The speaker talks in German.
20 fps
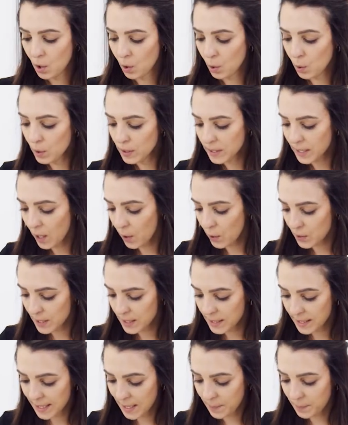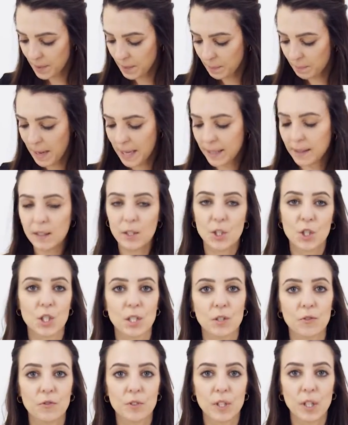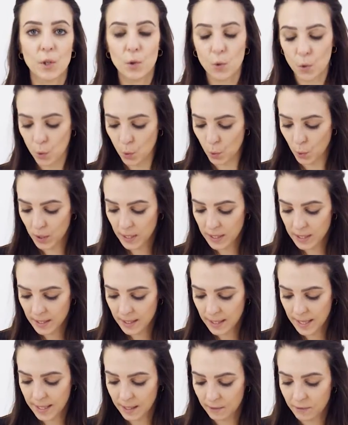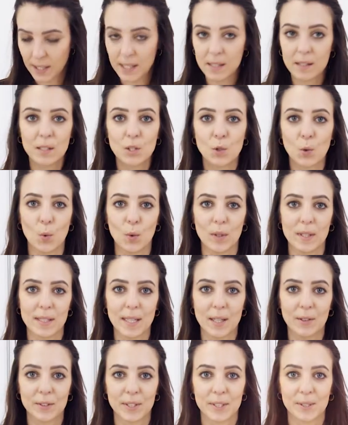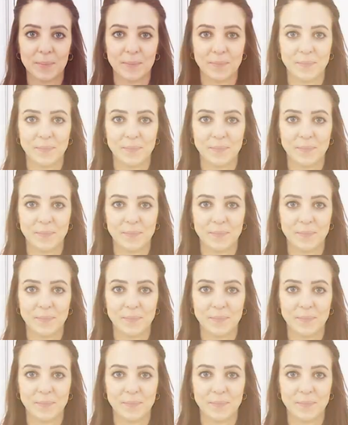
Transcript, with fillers: und außerdem Mandelstifte und etwas Zitronensaft.